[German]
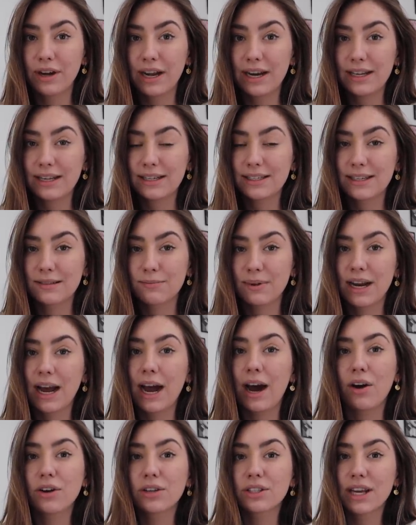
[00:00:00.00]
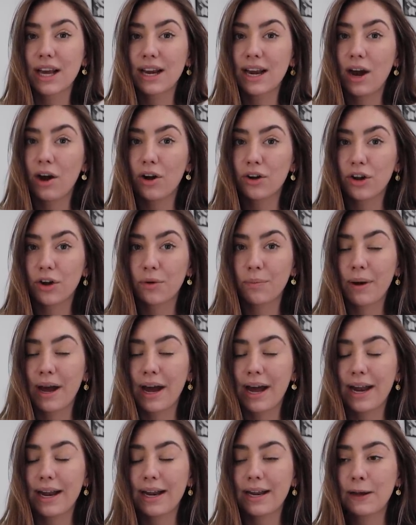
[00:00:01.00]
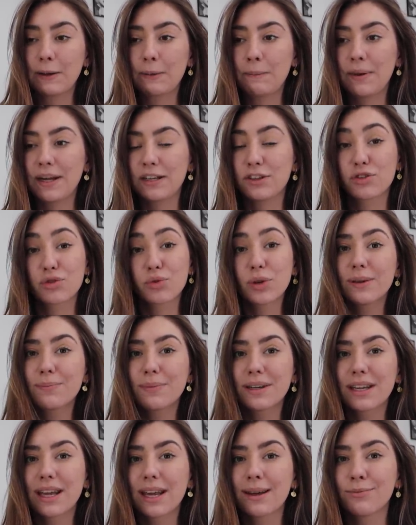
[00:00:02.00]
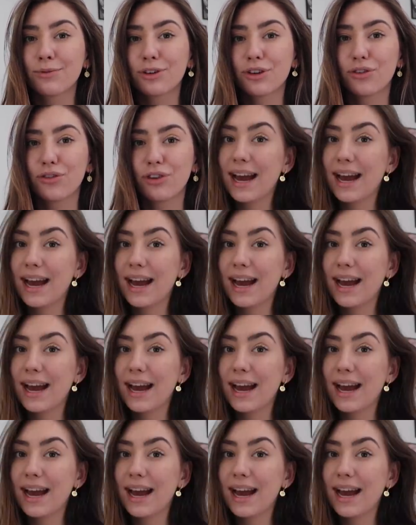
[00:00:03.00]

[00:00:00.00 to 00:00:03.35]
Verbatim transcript: weil ich das meiner Haut gerne auch nochmal ähm, als Treatment geben würde.